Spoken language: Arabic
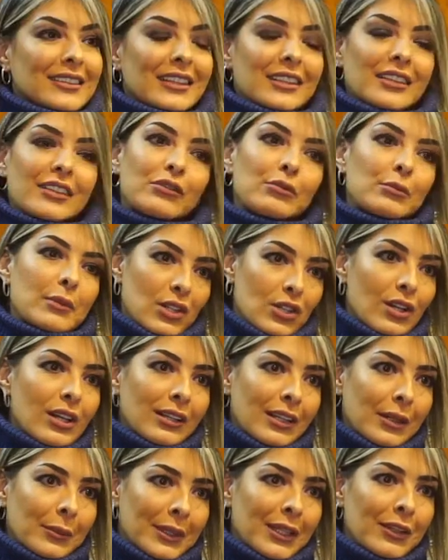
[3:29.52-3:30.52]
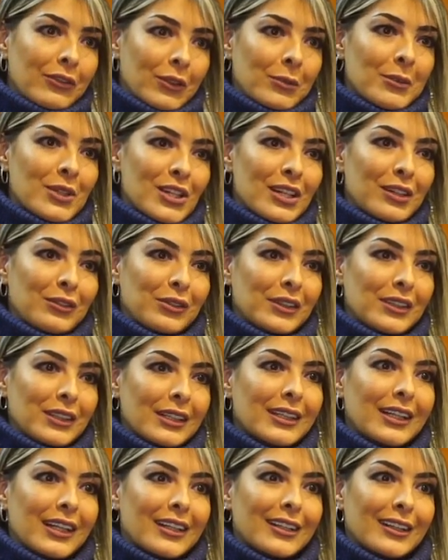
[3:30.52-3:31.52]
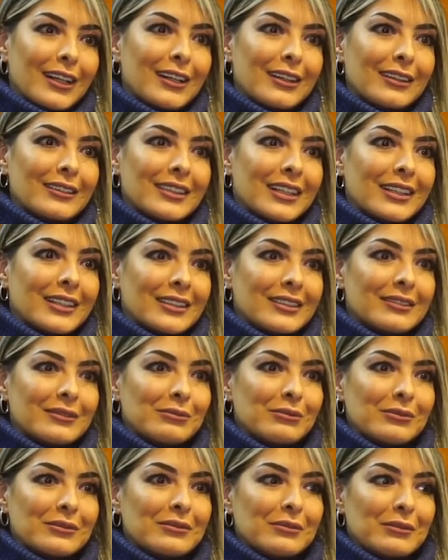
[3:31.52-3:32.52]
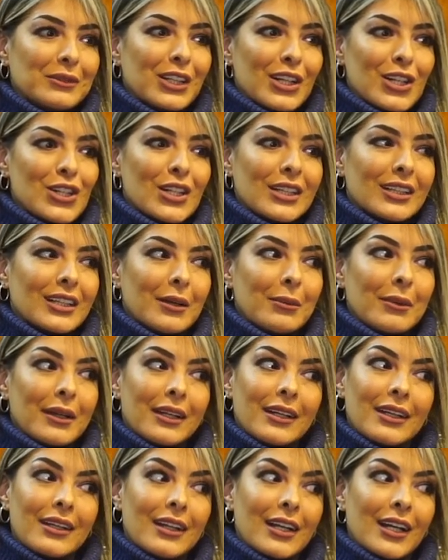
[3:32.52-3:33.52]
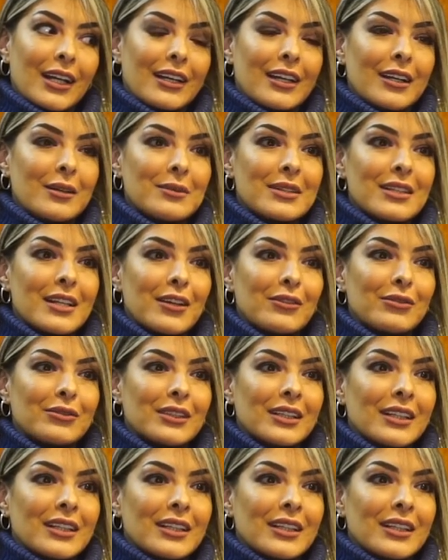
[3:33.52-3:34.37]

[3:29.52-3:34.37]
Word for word: يعني في مجالنا بعدا في المجال الفني كاينه يعني نرجع دابا راه كاينه الحقره بزاف